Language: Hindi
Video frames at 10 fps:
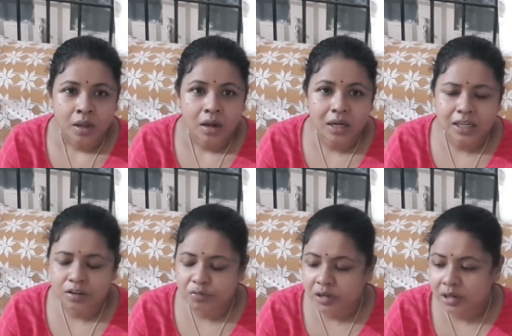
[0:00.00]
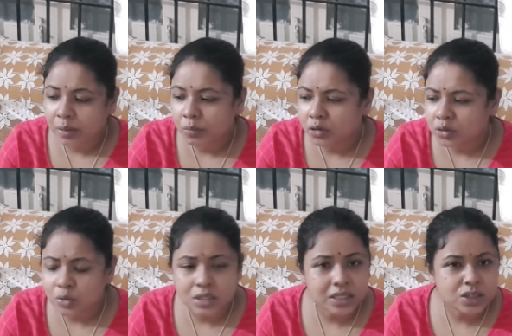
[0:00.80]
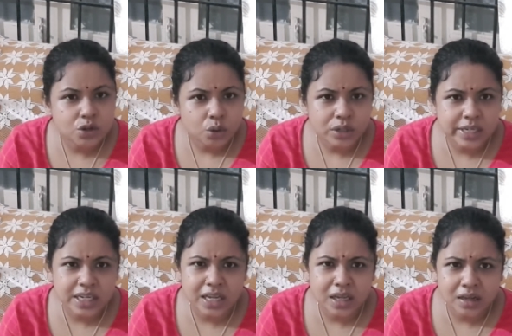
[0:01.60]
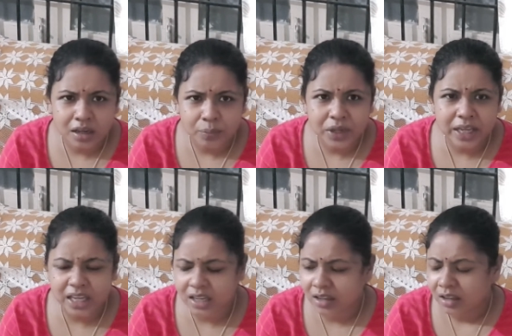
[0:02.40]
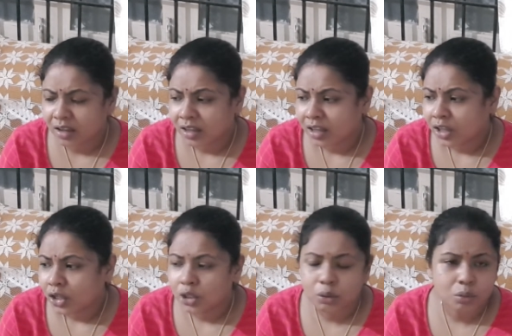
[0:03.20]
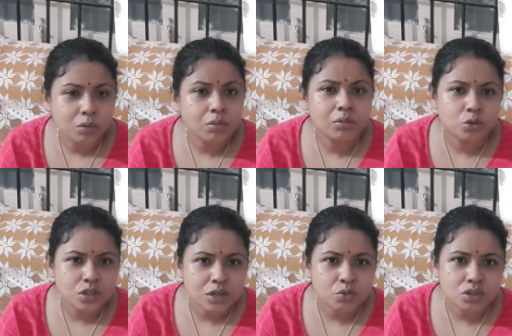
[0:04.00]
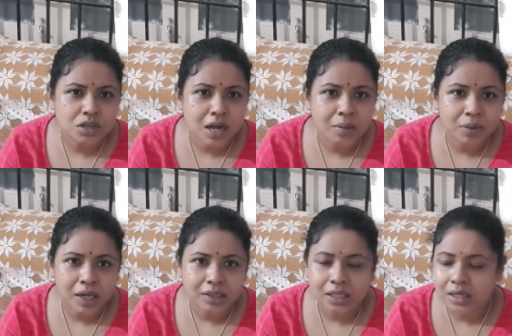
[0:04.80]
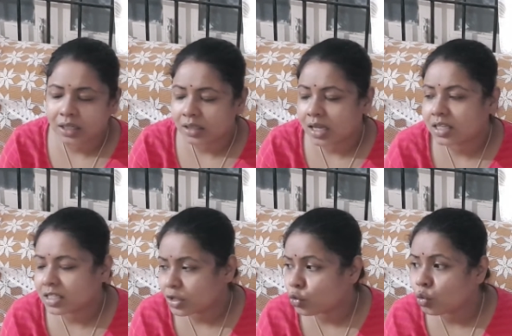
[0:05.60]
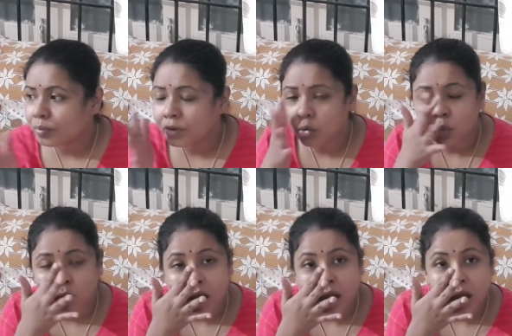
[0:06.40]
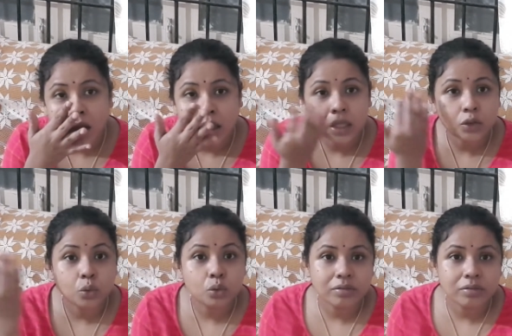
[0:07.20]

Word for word: लेकिन फिर हम लोग सोचे कि चलो ठीक है घर में है तो कुछ ना कुछ काम आते ही रहता है जैसे धोबी को हुआ या दूध